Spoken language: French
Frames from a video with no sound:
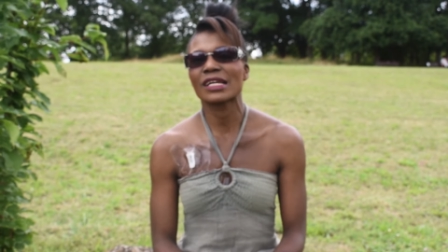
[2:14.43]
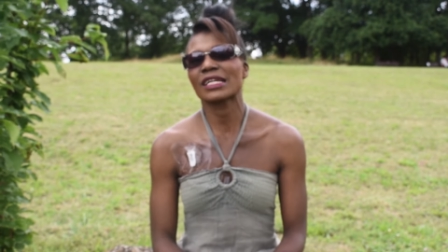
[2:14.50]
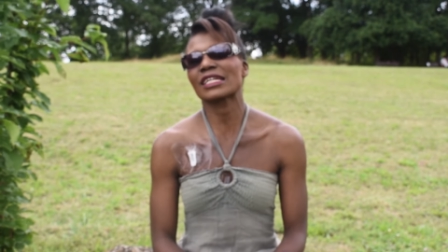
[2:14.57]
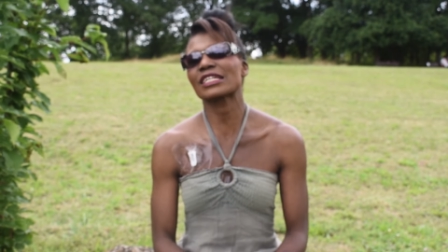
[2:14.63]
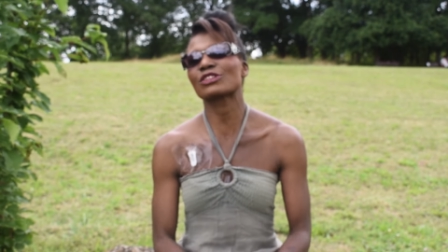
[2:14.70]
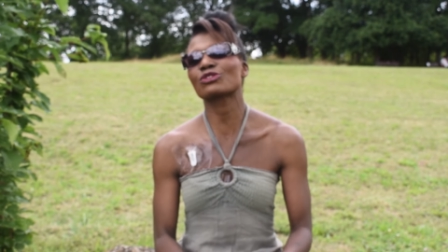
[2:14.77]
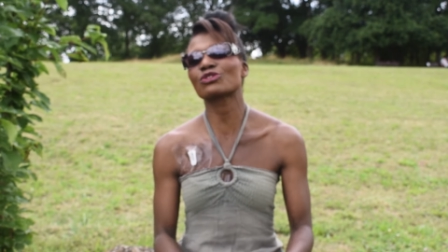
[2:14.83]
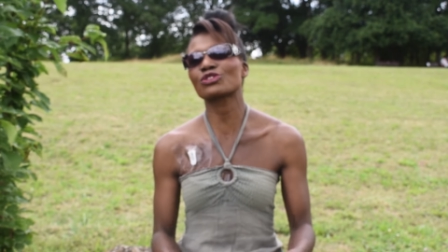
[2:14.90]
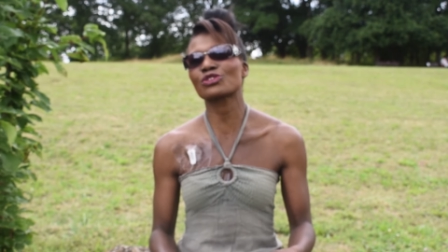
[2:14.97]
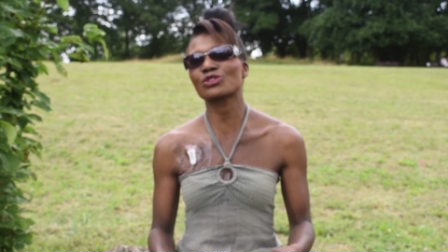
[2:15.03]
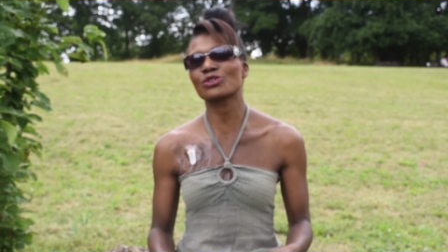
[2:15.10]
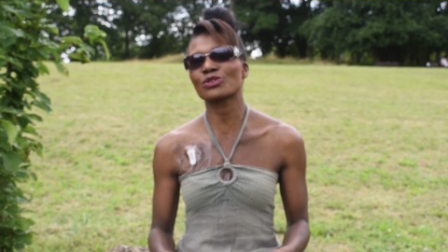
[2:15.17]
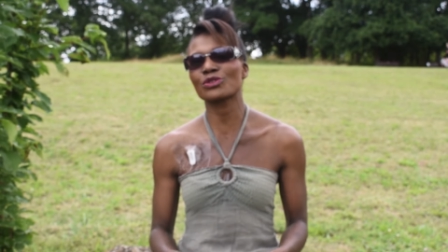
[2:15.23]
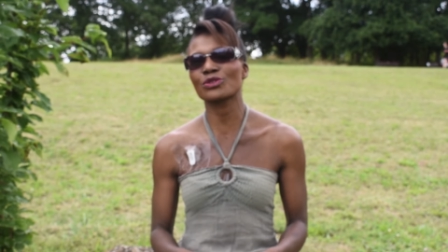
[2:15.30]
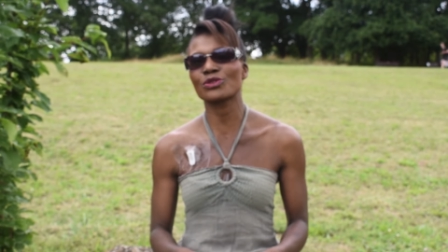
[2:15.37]
Et donc,
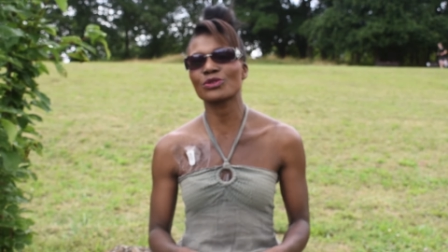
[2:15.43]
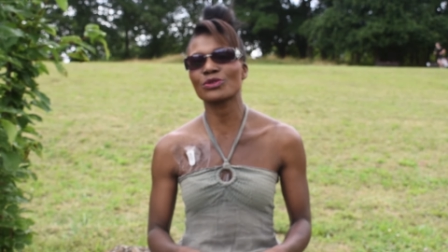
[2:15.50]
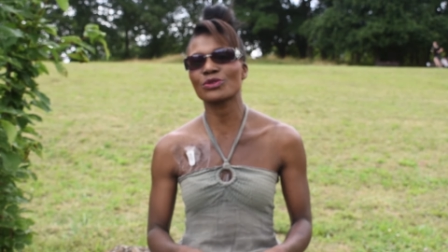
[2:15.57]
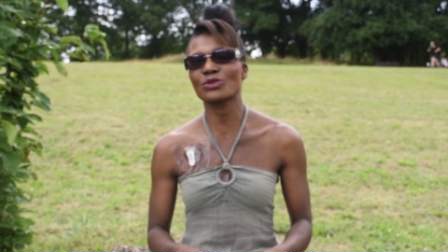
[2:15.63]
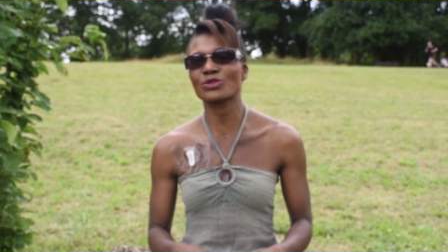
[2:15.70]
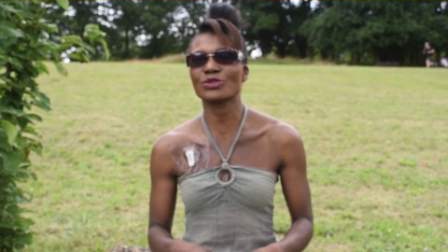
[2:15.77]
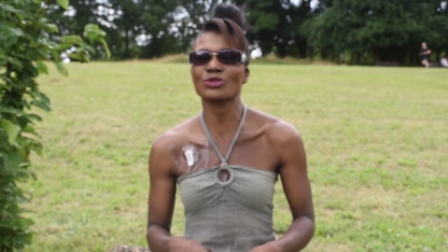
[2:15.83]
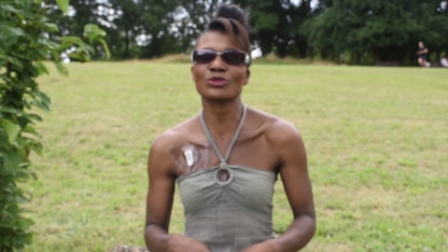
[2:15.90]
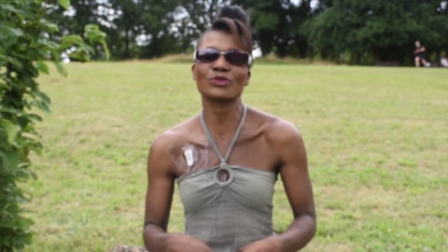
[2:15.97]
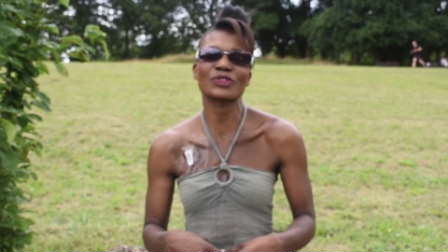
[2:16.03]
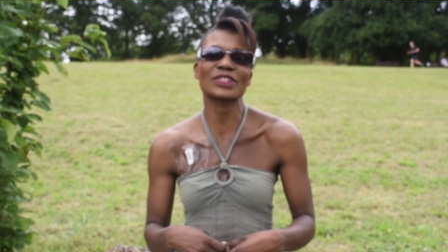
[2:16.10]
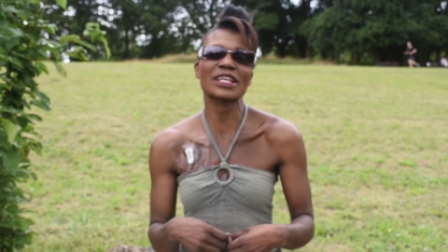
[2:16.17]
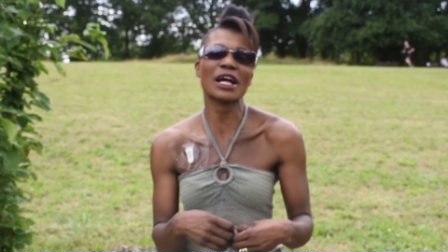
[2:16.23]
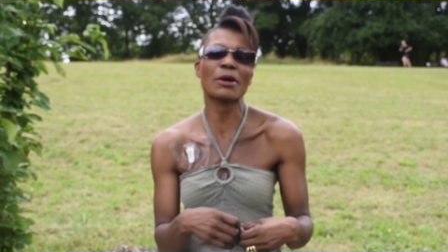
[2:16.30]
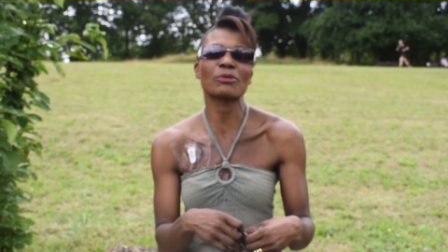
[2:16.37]
je
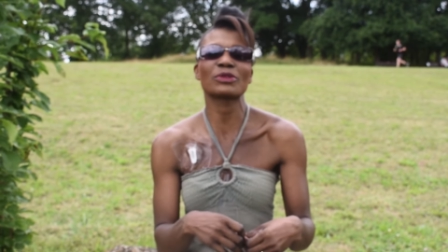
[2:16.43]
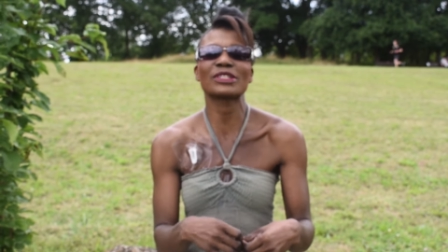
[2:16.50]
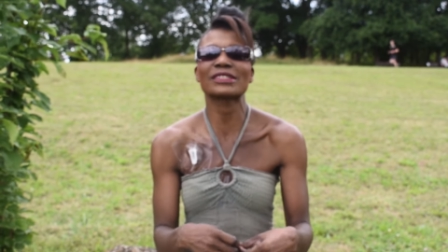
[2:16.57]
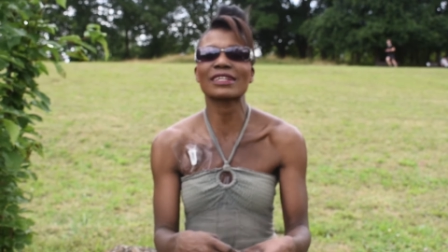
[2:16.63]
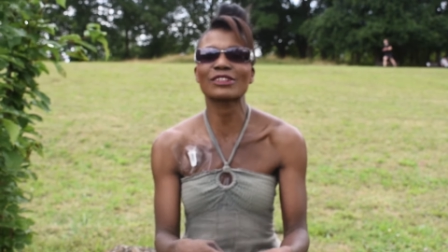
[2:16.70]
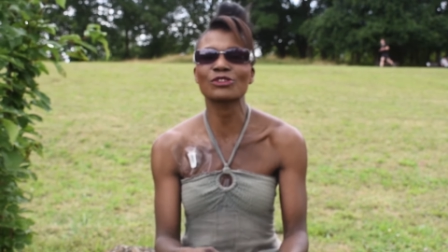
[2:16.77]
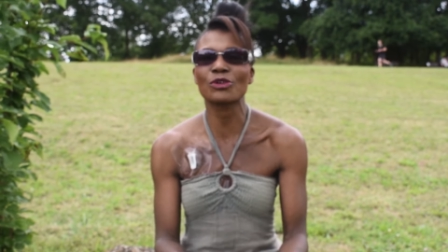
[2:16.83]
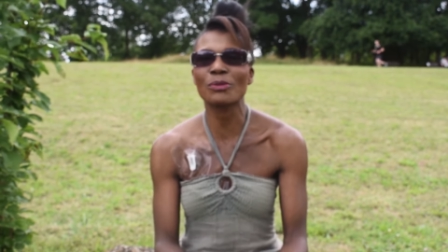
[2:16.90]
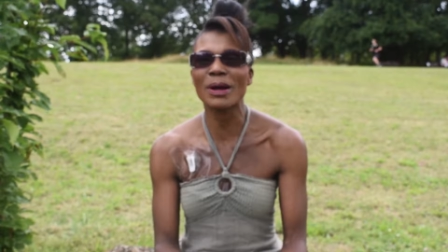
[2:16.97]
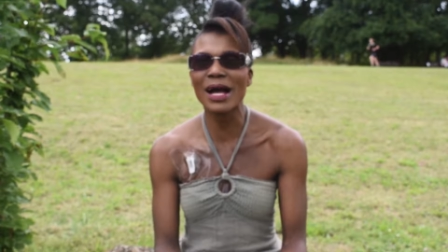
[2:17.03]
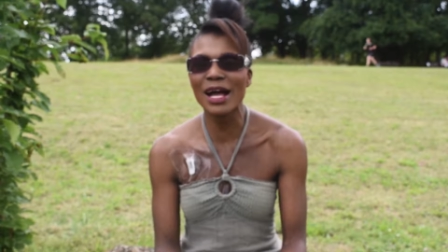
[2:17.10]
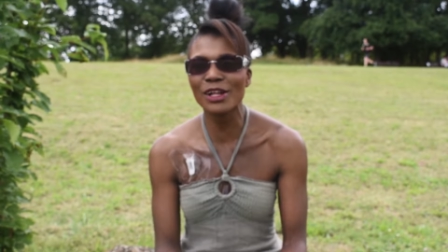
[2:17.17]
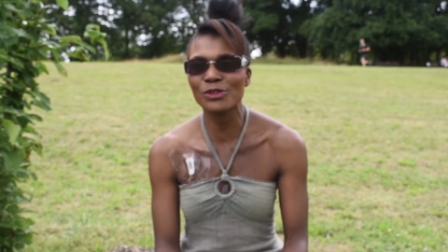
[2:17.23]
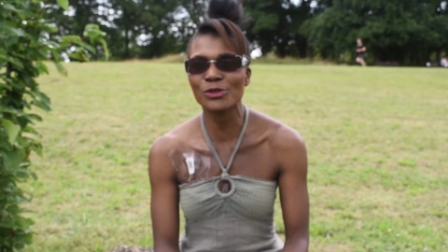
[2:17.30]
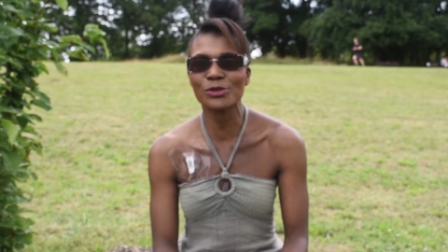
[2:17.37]
revenais à mon état
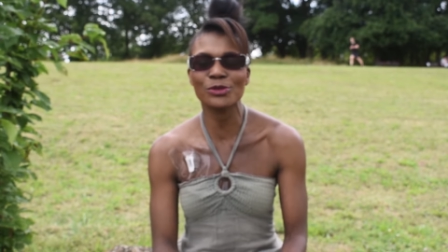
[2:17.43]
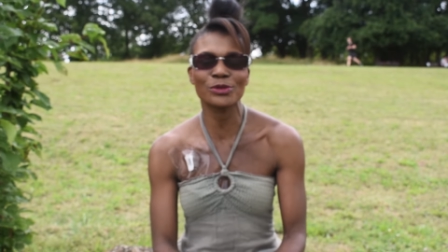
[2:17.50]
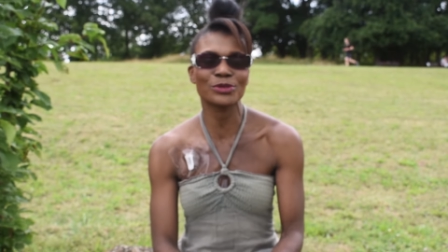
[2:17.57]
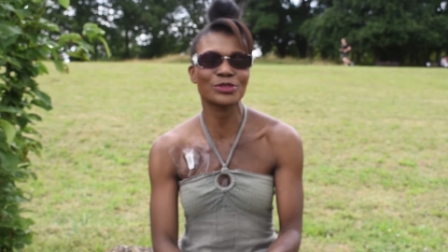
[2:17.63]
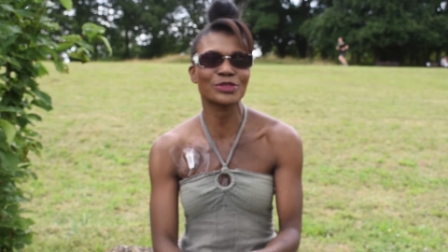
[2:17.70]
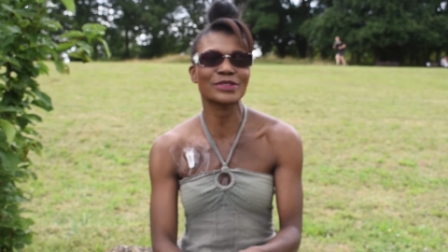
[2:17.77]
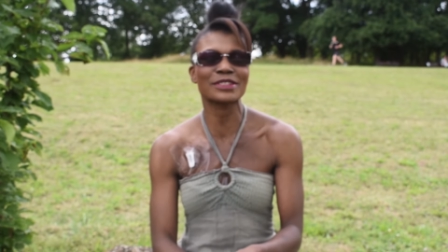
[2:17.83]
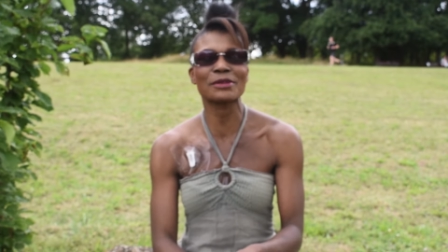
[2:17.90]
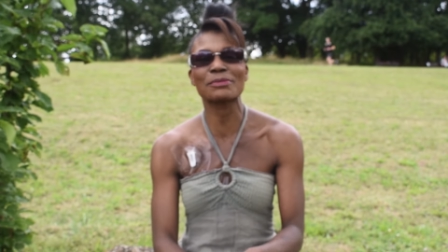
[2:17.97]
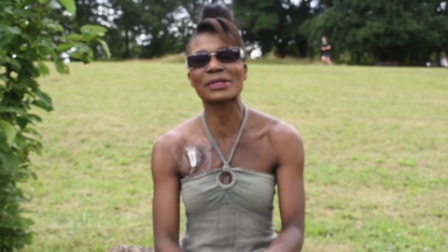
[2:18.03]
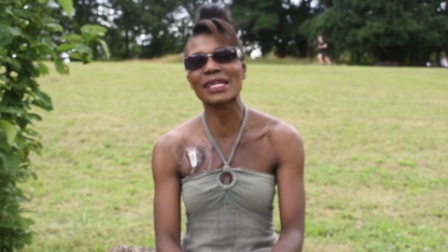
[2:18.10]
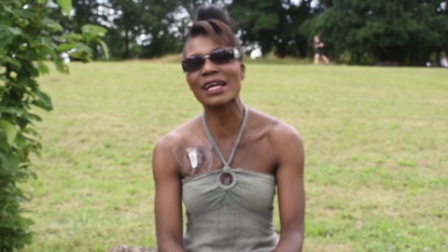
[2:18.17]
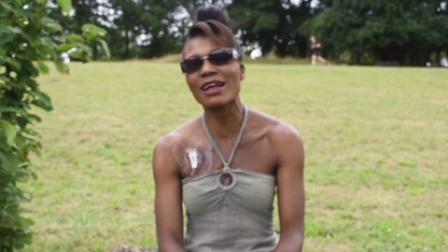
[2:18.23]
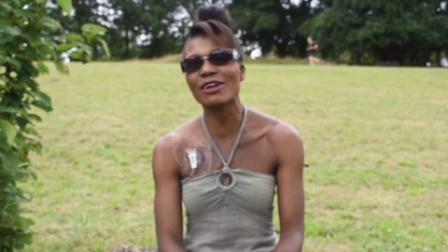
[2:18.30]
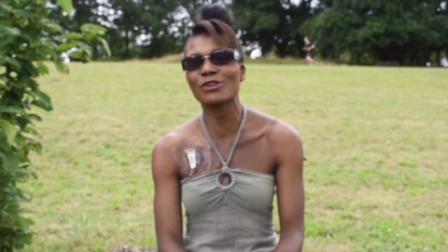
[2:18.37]
normal, euh, j'étais
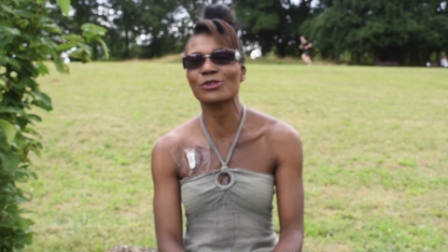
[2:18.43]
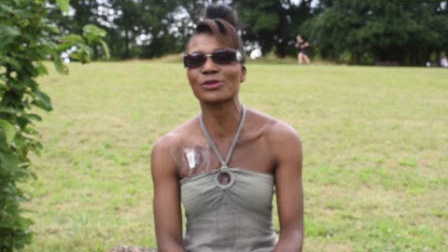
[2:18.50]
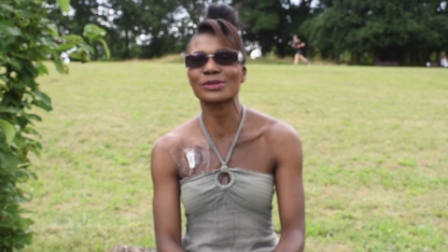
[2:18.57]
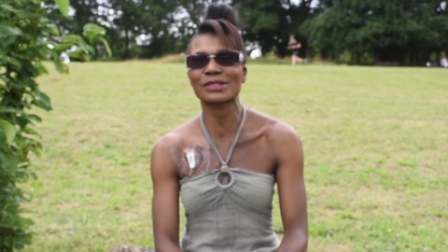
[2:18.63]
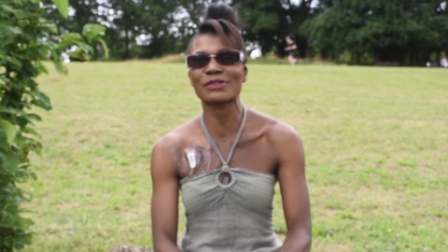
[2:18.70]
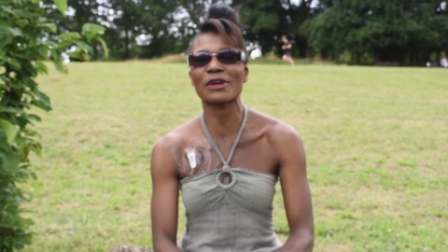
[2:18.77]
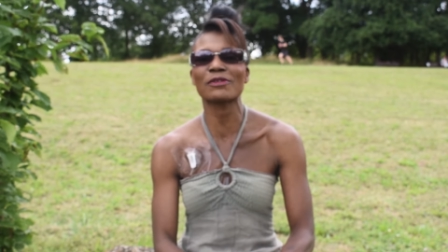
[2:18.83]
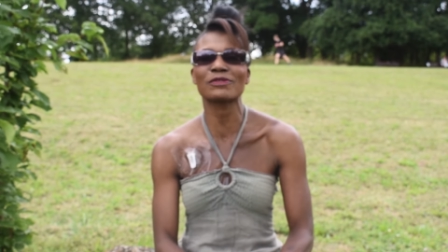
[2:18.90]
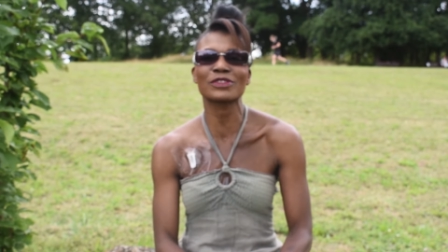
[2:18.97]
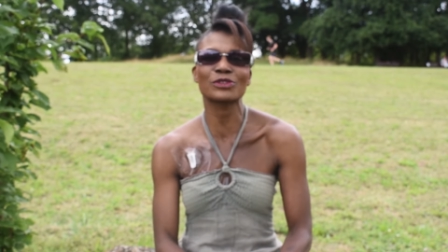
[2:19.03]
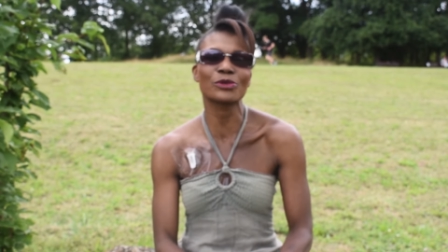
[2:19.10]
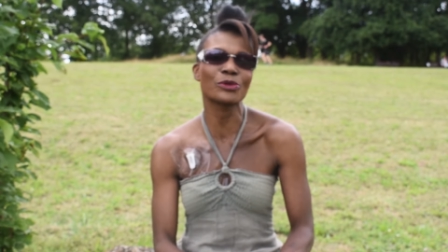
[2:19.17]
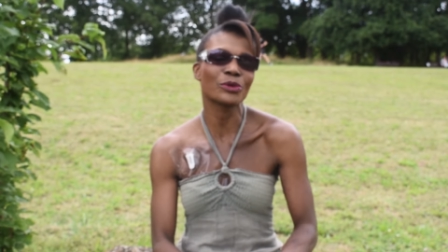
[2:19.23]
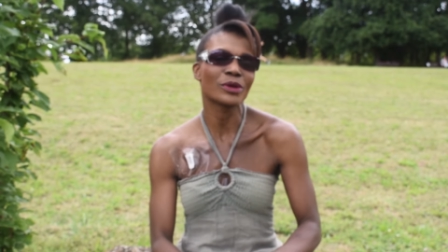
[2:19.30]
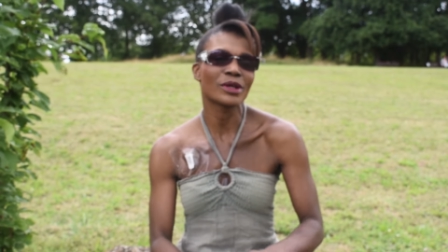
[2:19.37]
bien, j'avais envie
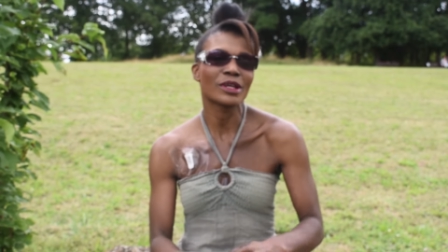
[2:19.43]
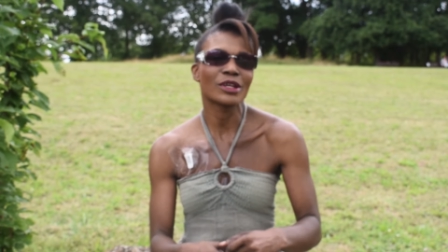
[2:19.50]
de